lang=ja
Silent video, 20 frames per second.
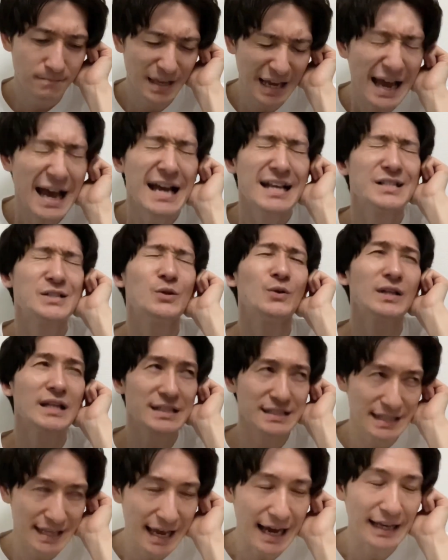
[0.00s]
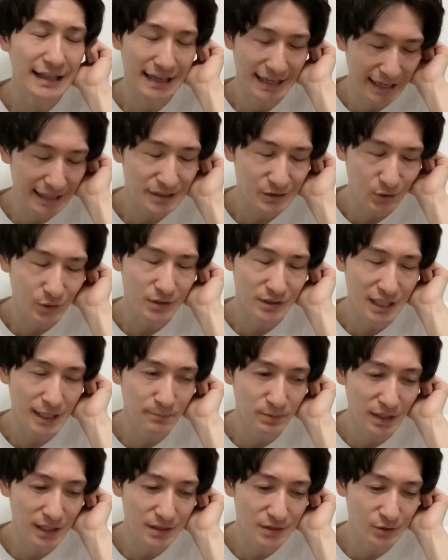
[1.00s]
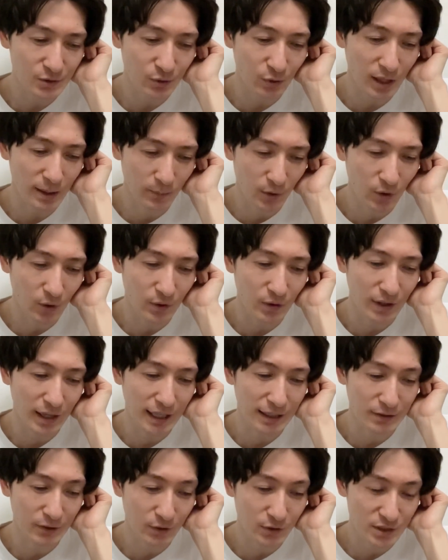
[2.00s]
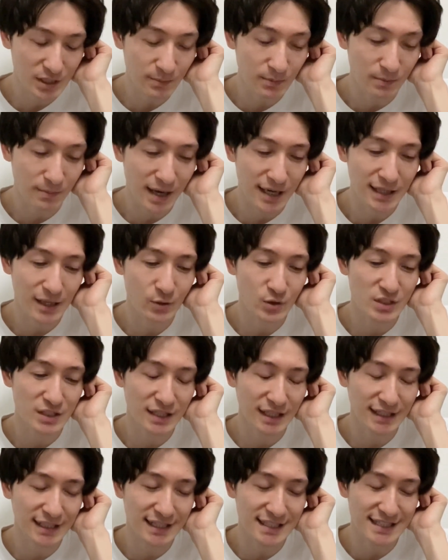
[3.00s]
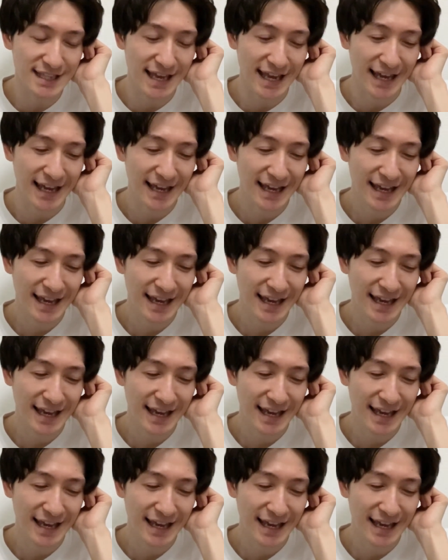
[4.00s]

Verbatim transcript: あ、そうですね。あの、はい、そう、サプライズとかも、あの、全部前倒しって形で。